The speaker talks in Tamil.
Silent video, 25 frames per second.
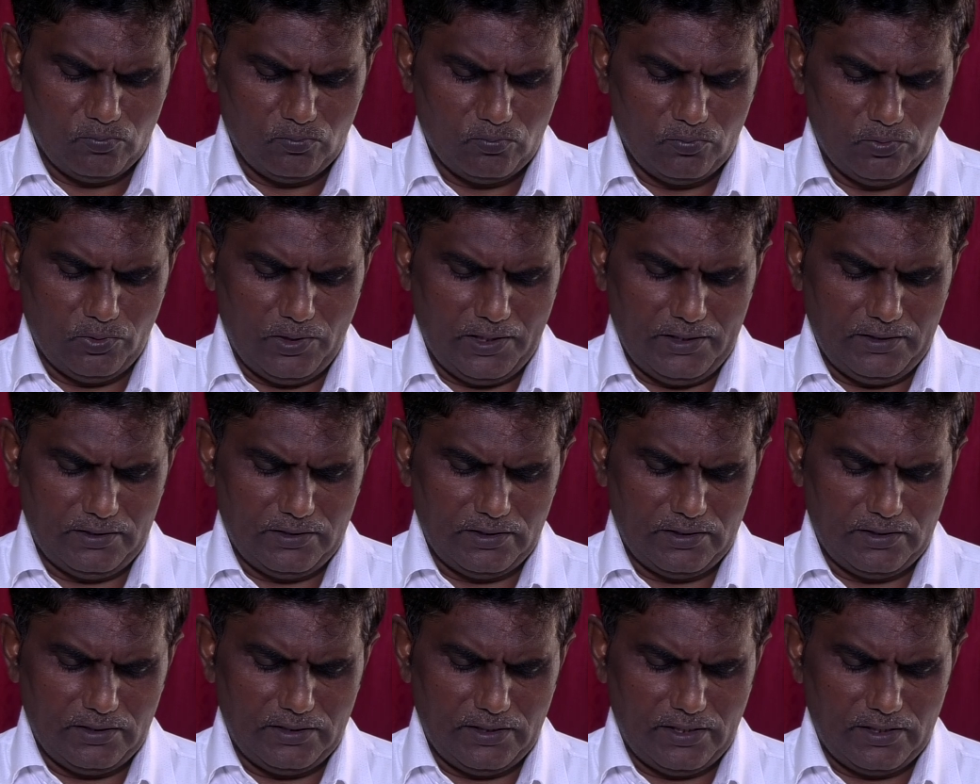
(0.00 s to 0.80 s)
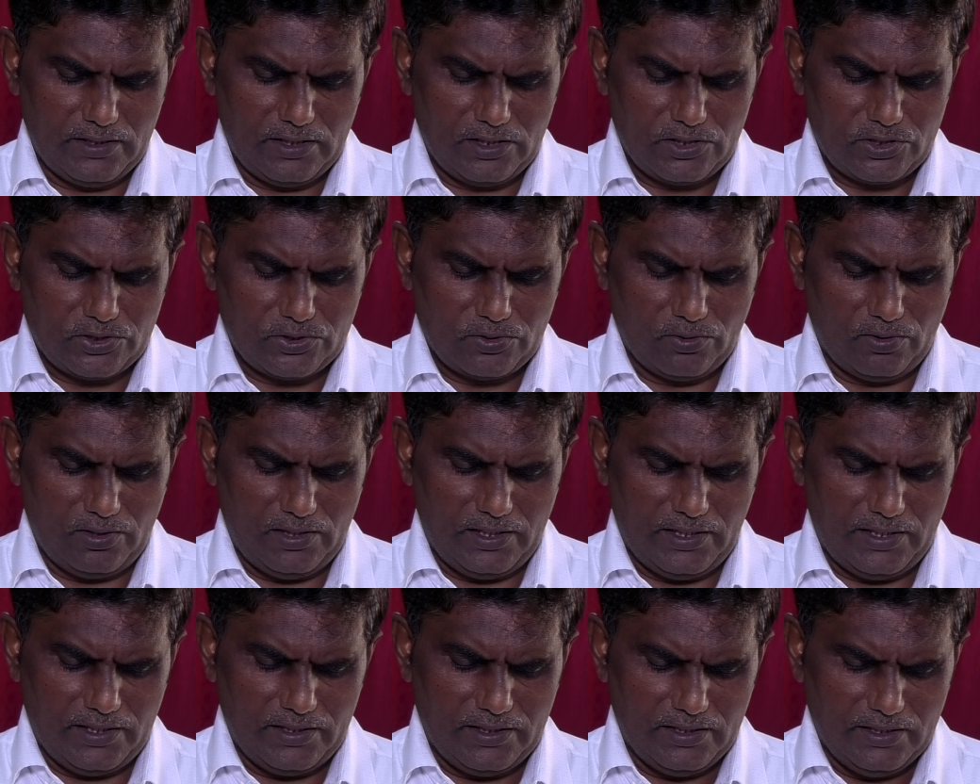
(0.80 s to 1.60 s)
முடிந்தது என்று
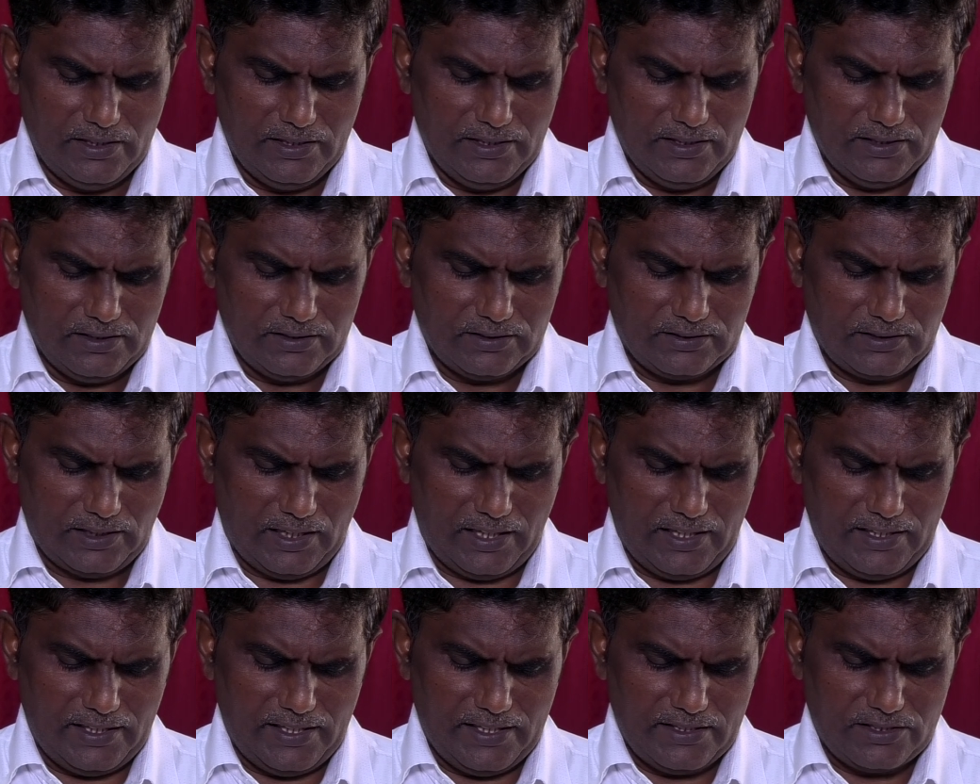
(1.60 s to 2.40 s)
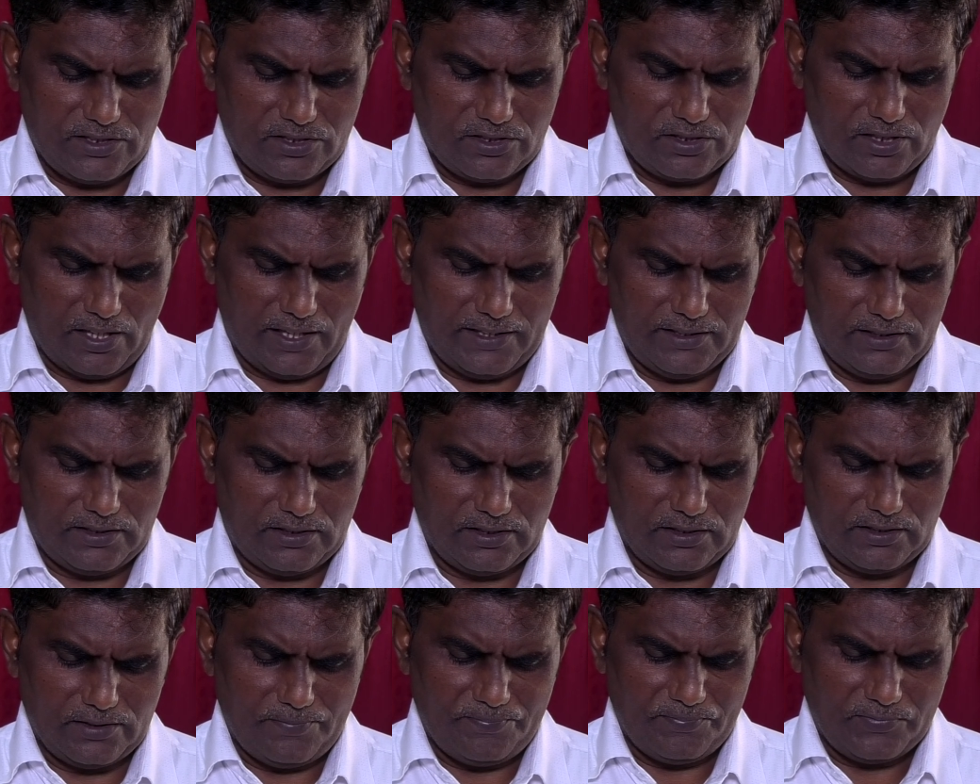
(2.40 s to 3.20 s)
சொல்லி தலையை
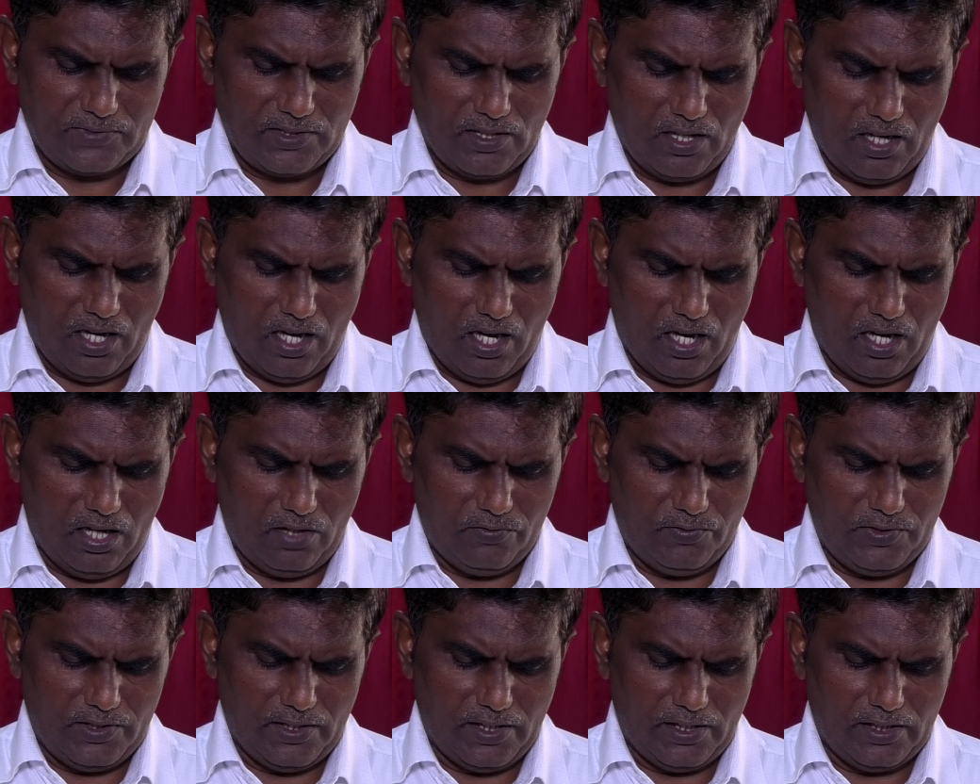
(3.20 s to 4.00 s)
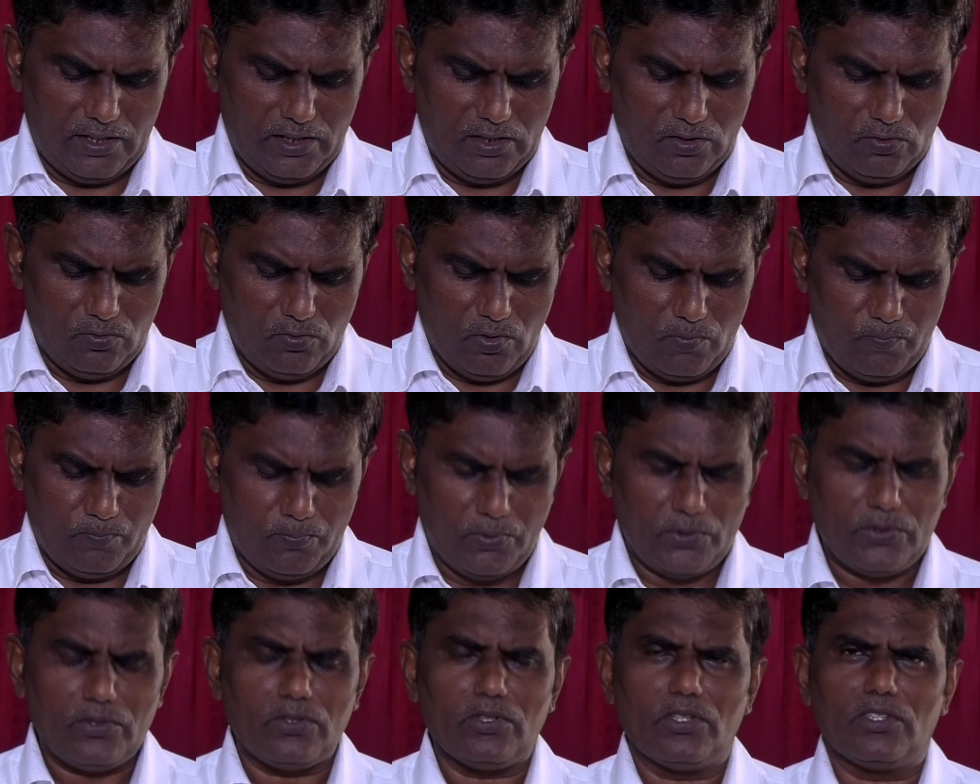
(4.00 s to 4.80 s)
சாய்த்து ஆவியை
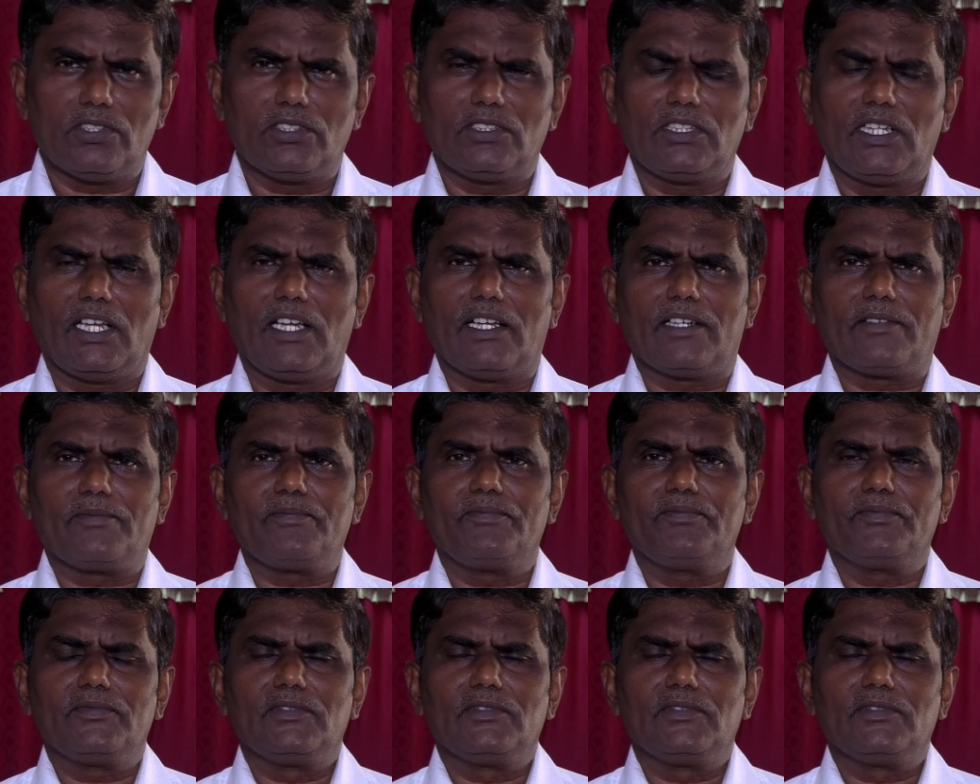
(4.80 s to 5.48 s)
ஒப்பு கொடுத்தார்